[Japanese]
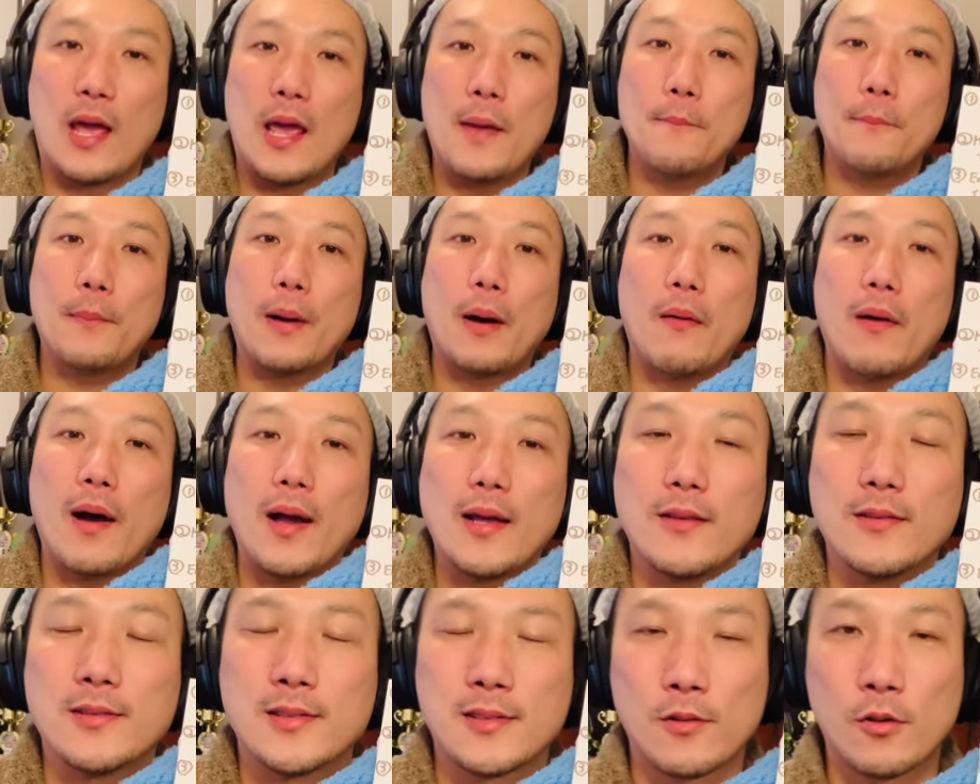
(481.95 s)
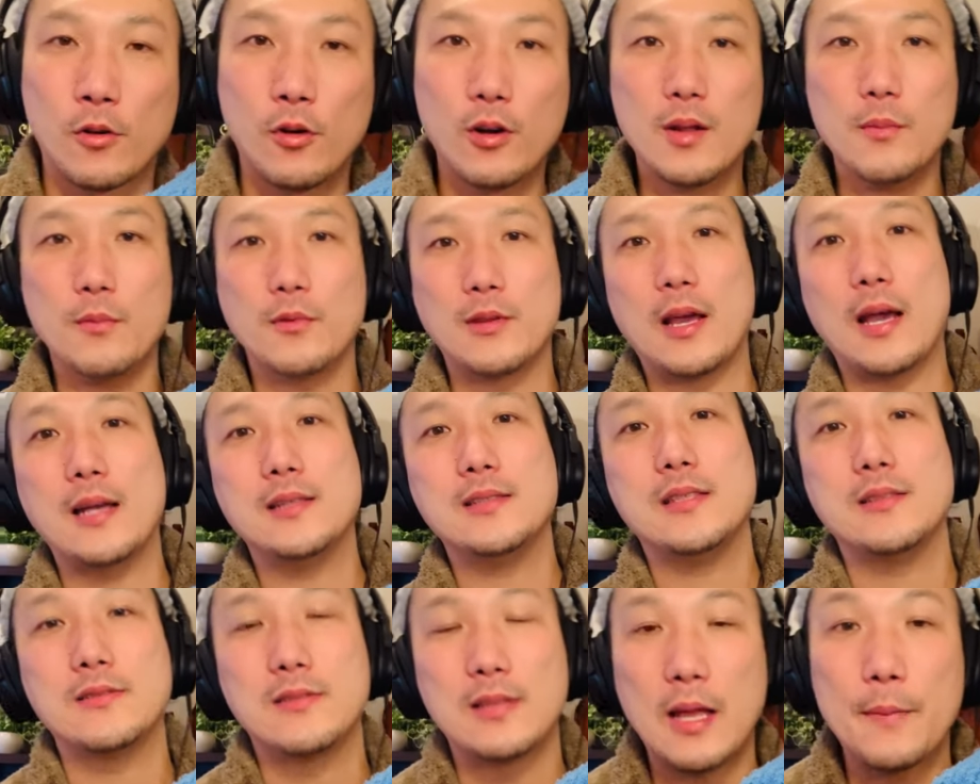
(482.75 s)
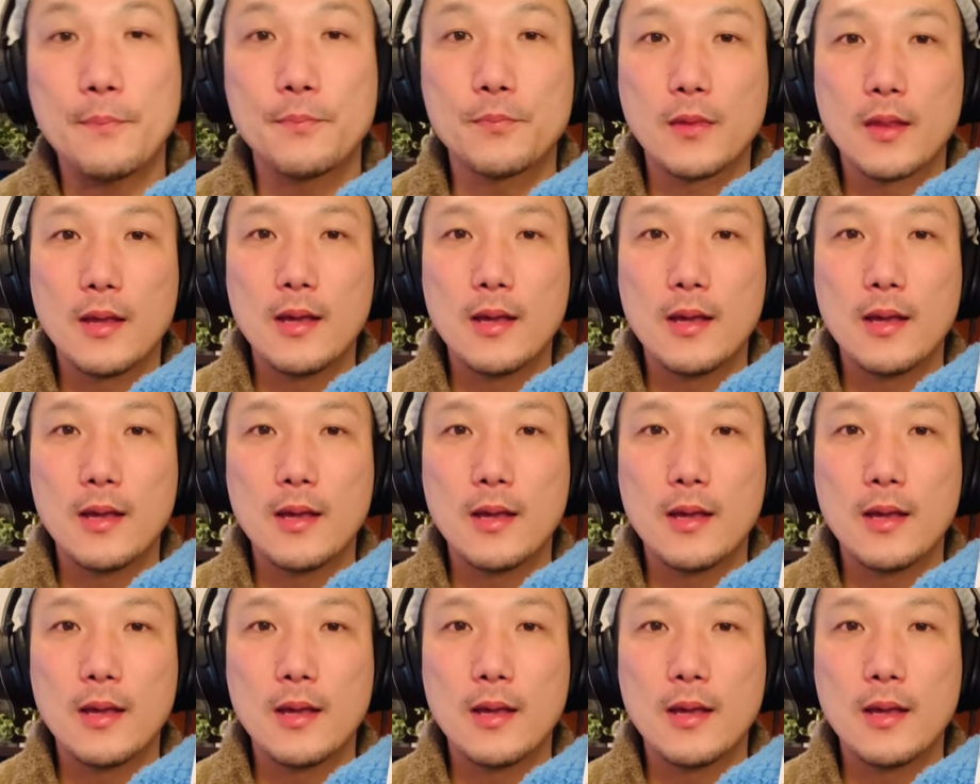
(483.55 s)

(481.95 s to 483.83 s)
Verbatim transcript: エンパワーユース、これも大事ですね。